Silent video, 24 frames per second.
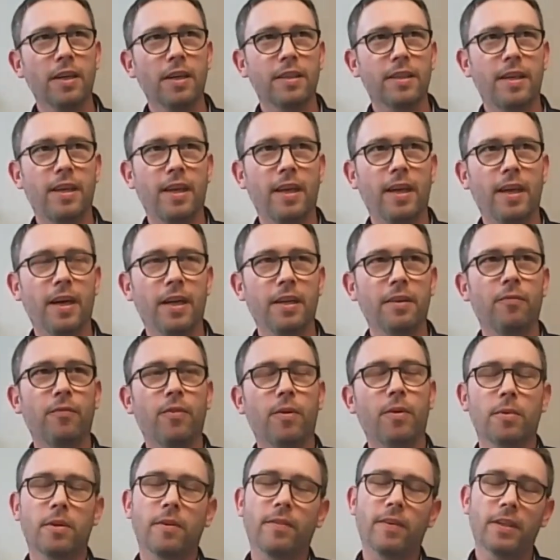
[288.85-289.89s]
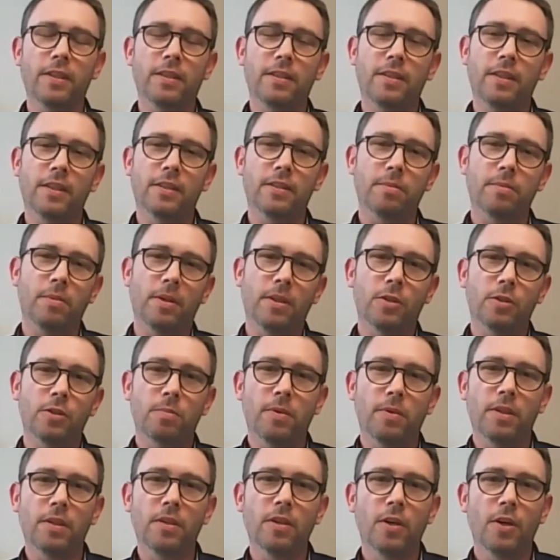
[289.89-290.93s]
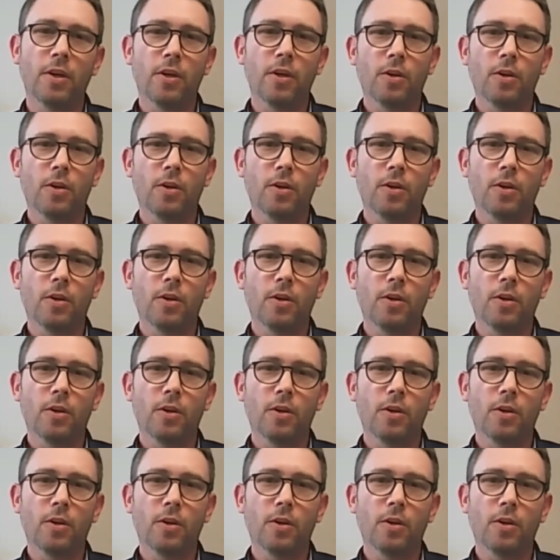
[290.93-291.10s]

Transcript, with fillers: Kern vom Qualitätsmanagement